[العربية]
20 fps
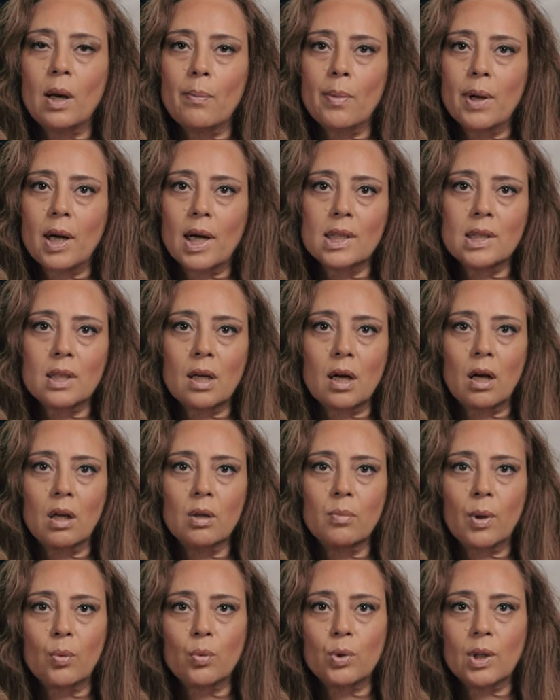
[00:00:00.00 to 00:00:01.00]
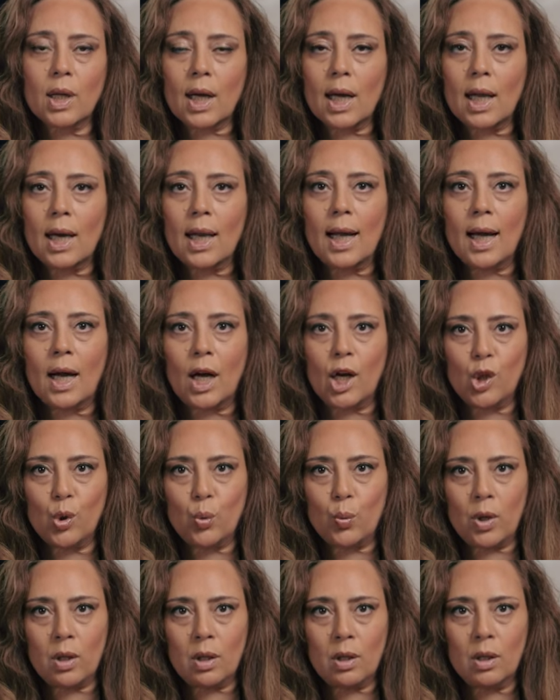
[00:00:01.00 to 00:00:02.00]
لما غزا خيبر ودخلها
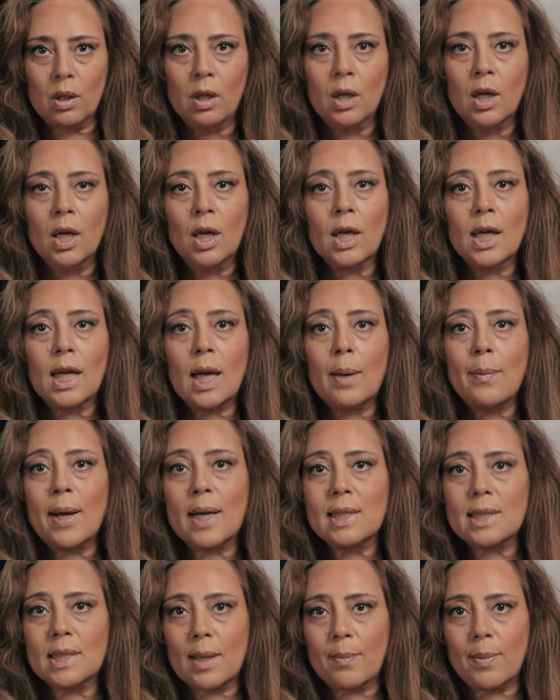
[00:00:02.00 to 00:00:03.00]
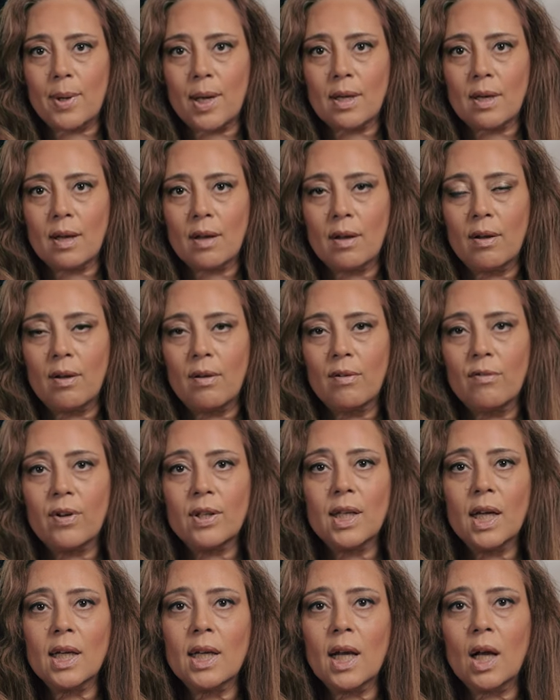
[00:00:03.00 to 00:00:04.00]
عنوة جمع السبايا
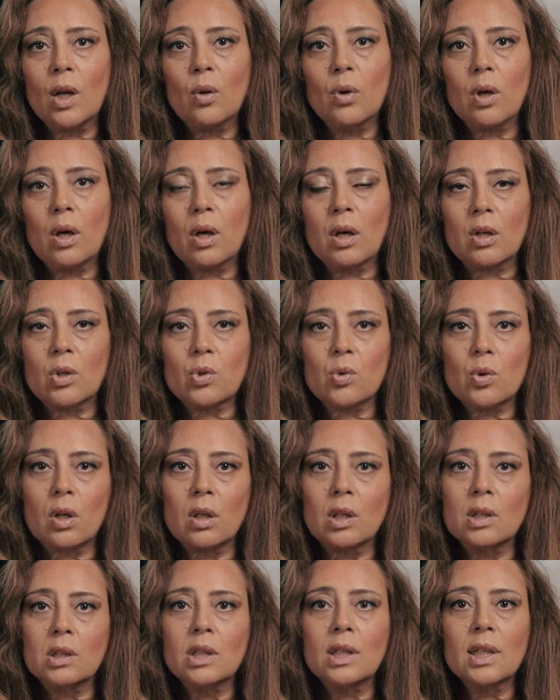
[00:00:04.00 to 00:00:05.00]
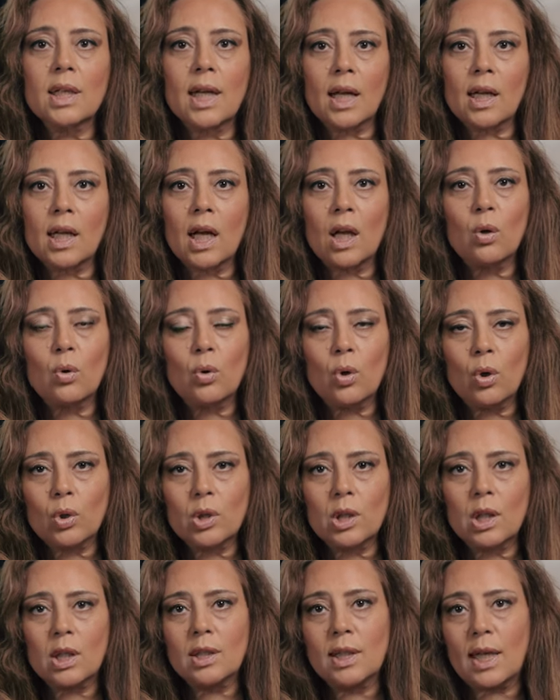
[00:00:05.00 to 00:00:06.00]
فدحي قال له يا رسول الله اديني جارية قال له روح
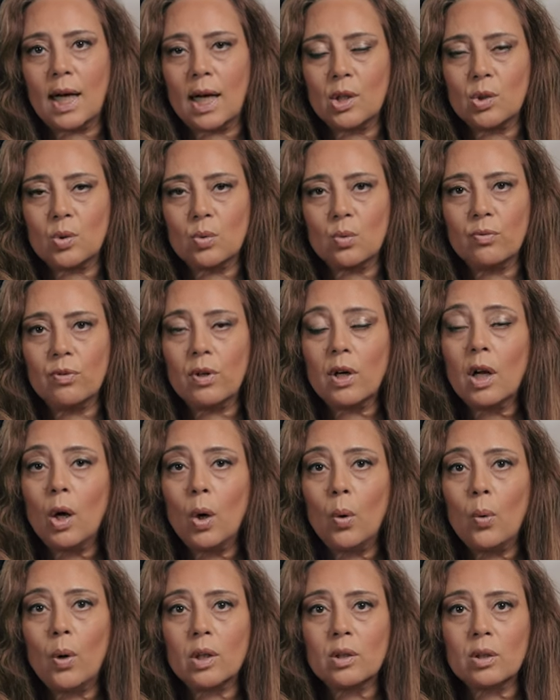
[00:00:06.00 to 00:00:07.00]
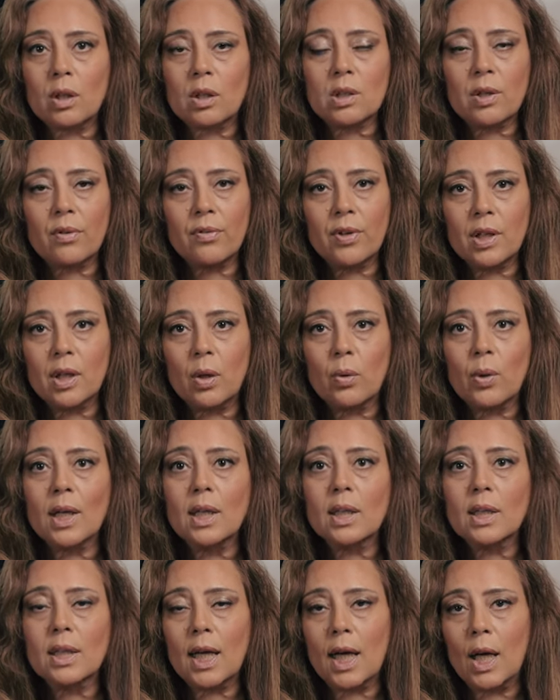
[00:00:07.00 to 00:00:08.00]
خد اللي انت عايزه فراح هو اختار صفية
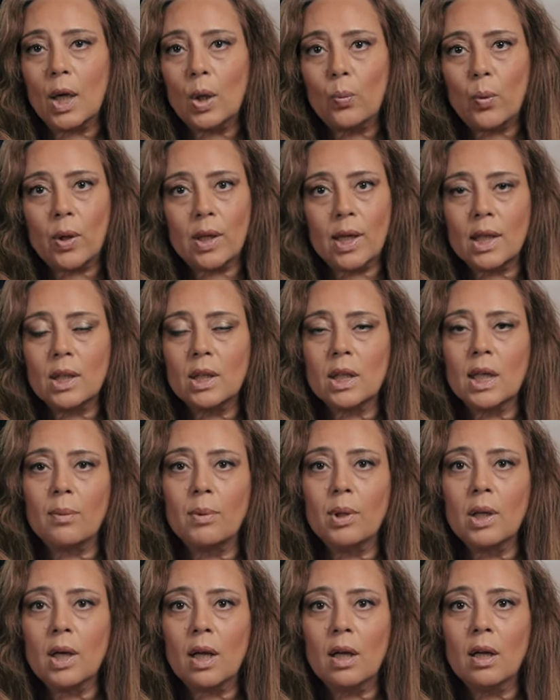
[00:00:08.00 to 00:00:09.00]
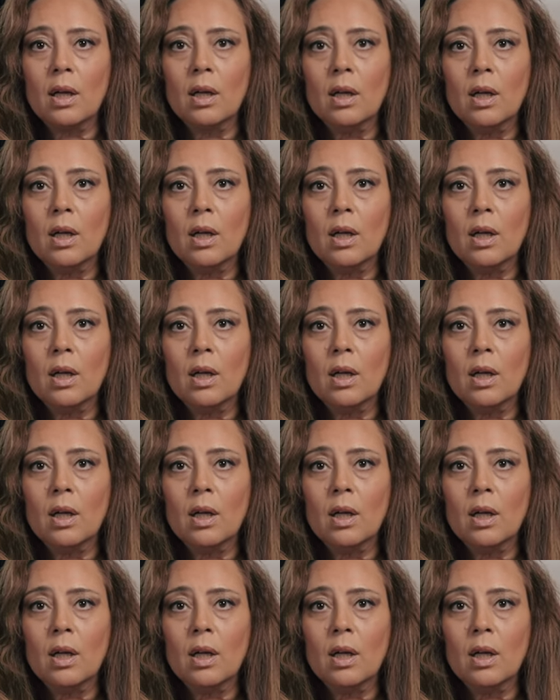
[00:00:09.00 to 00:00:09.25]
وكانت حلوة يعني جميلة